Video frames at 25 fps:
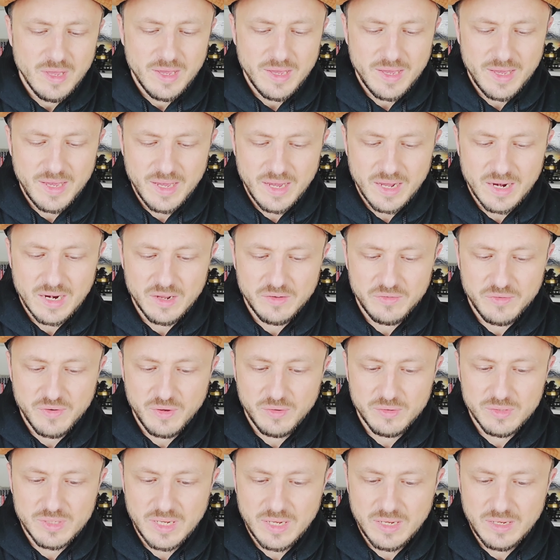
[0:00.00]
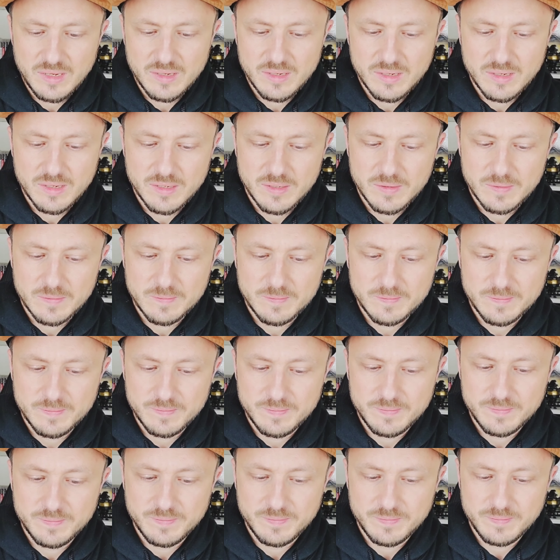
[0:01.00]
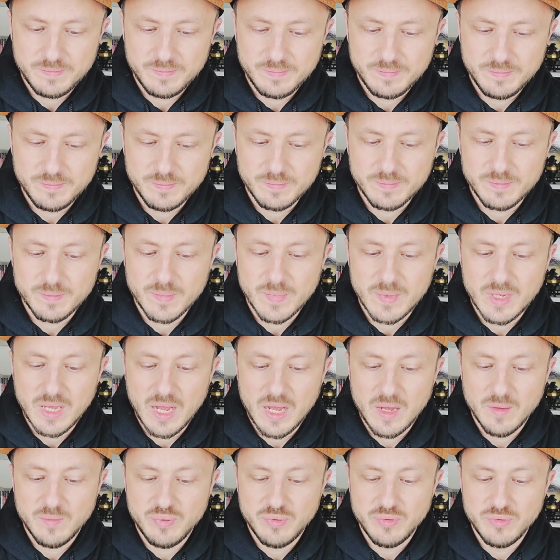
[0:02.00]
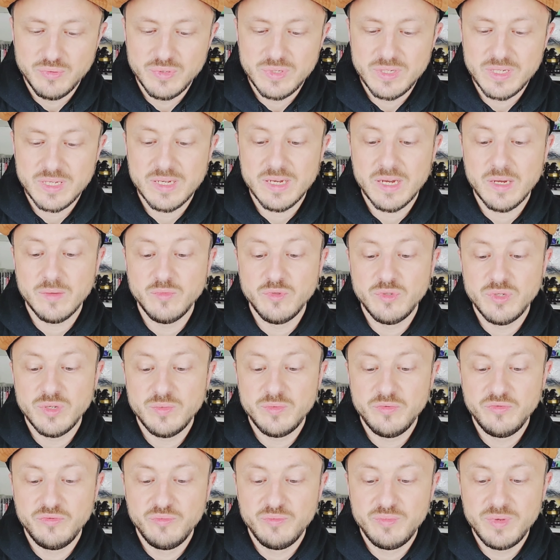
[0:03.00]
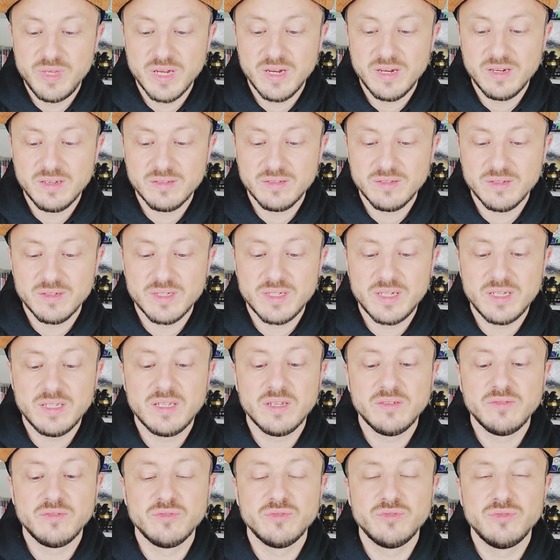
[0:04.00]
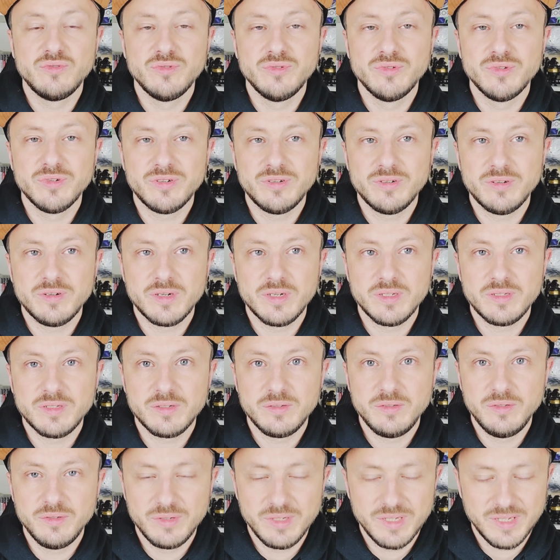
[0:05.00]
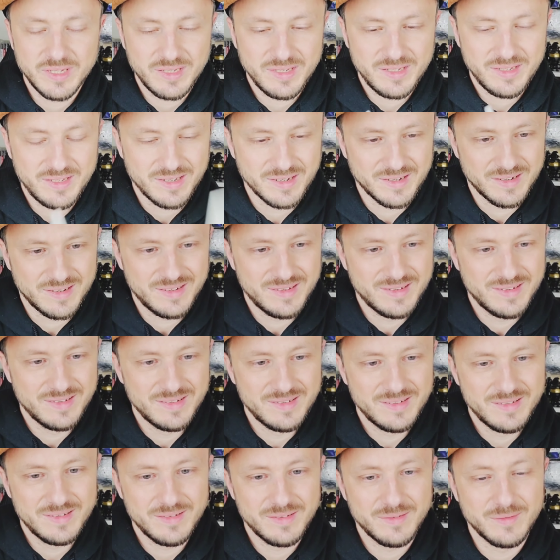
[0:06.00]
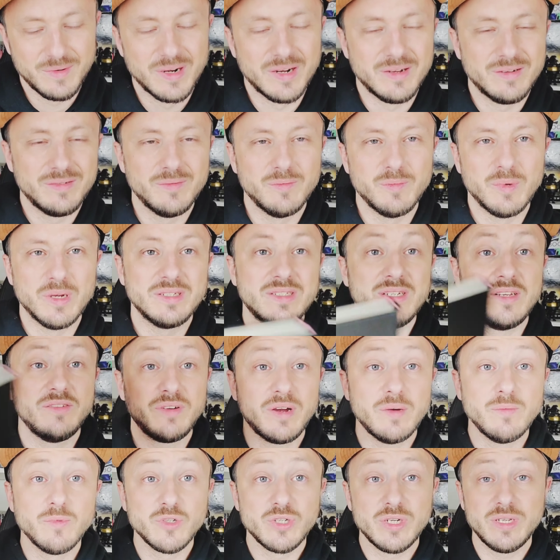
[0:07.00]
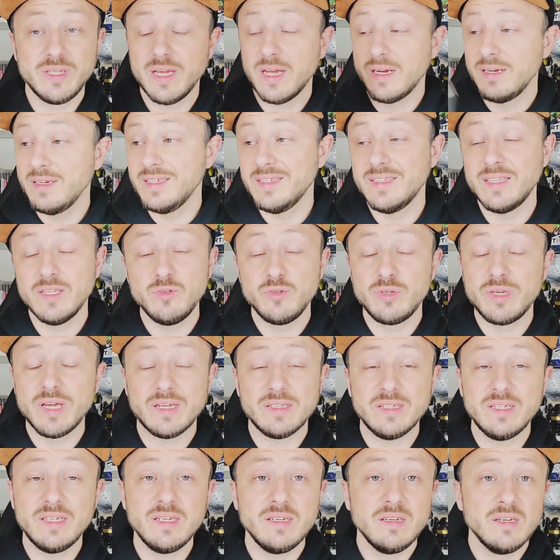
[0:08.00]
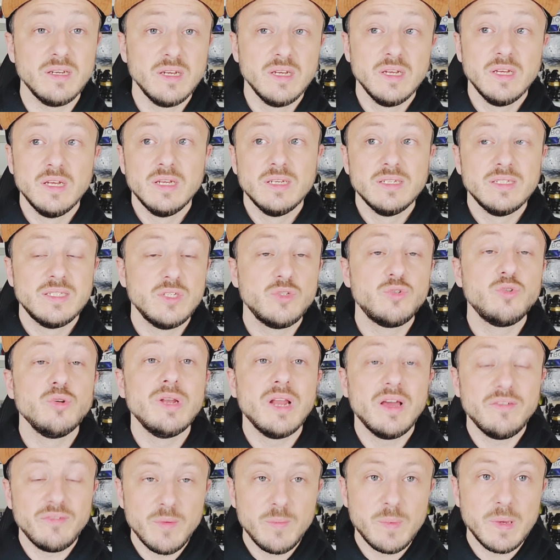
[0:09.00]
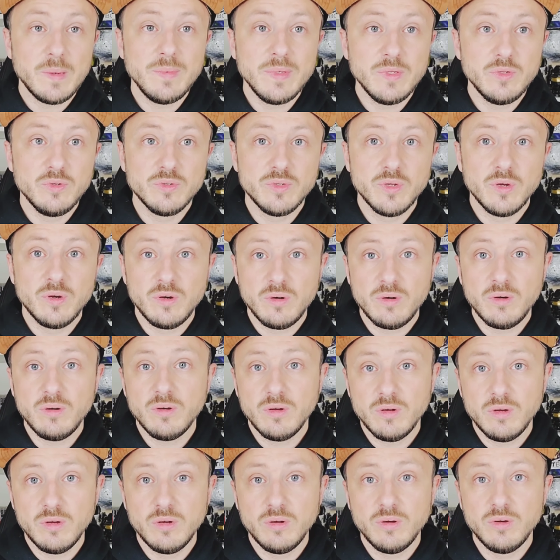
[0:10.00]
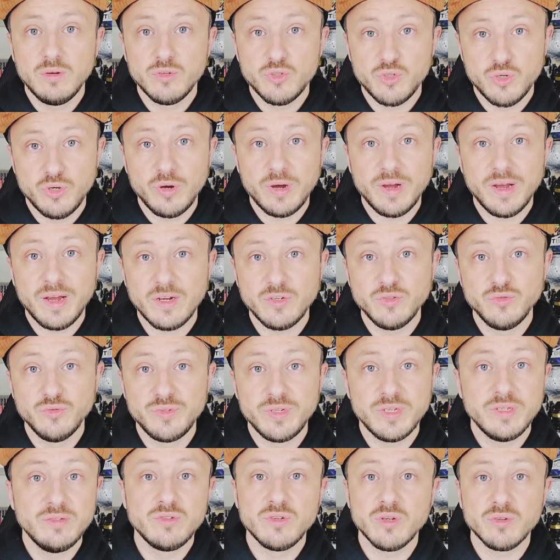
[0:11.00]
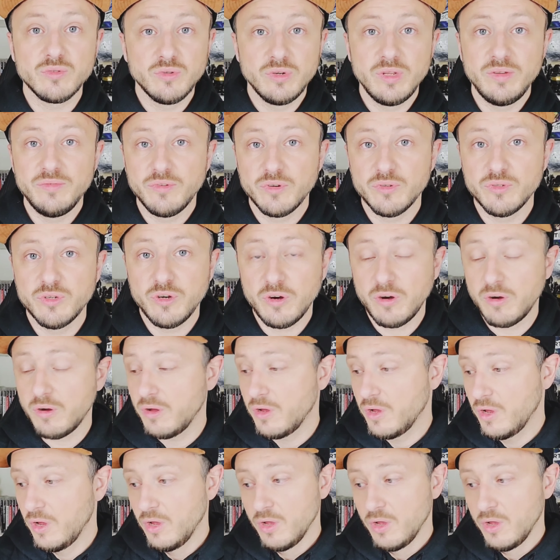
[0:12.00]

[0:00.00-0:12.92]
Et à la fin, on a A euh, à plus et amusez-vous bien dans cette aventure rétro Voilà, bah, c'est vraiment génial. L'idée du carnet, si tu ne l'avais pas mis dedans, euh, je l'aurais rajouté une sorte de livre d'or.